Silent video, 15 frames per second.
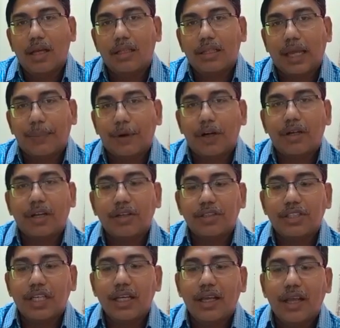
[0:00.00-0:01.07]
তারপরটা
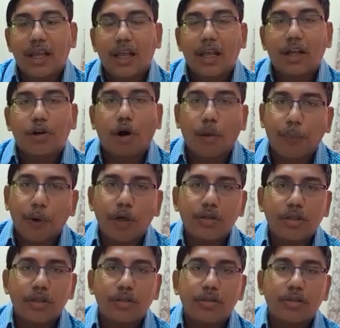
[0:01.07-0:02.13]
হচ্ছে কপত
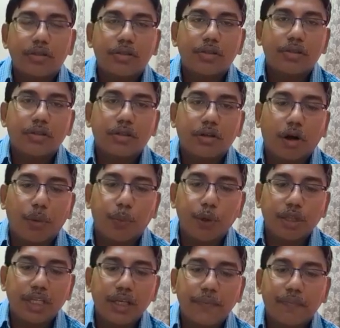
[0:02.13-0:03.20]

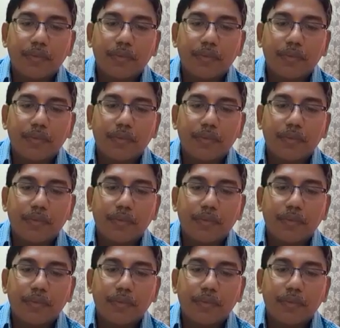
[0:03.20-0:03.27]
কপতি